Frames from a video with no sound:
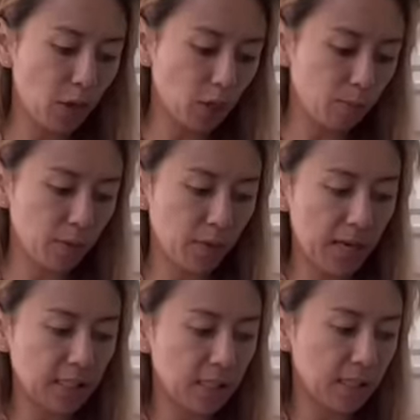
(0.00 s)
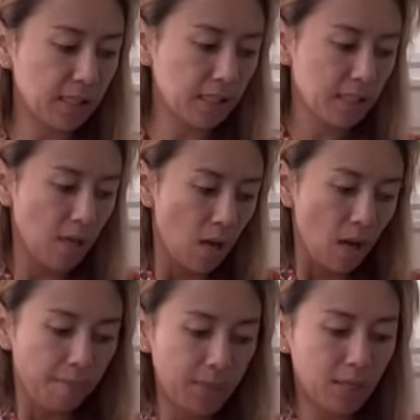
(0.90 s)
going to put that in this
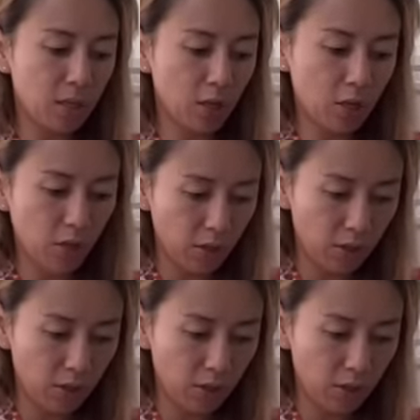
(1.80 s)
bigger